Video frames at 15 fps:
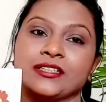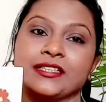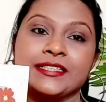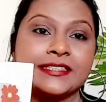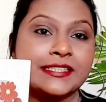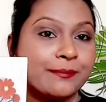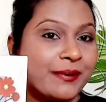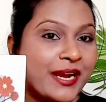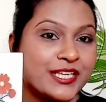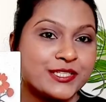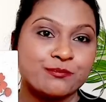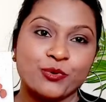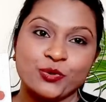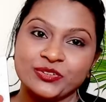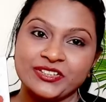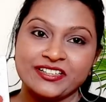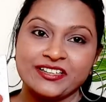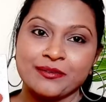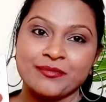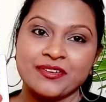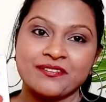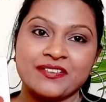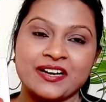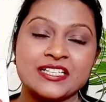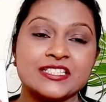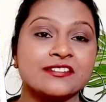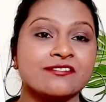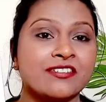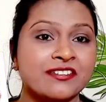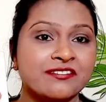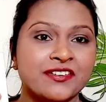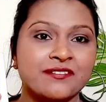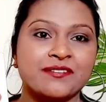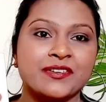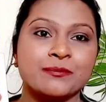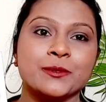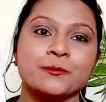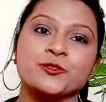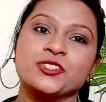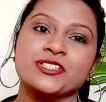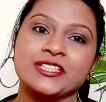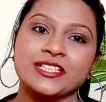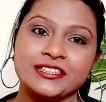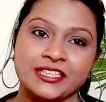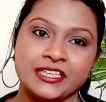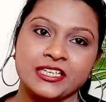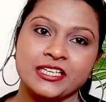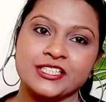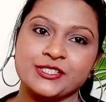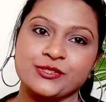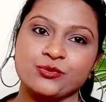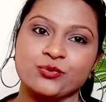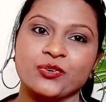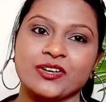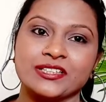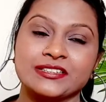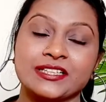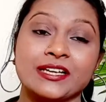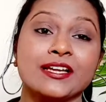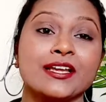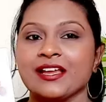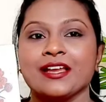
इसकी प्राइस बहुत ही कम है फ्रेंड्स 150 में मुझे ये थ्री रिसीव हुए थे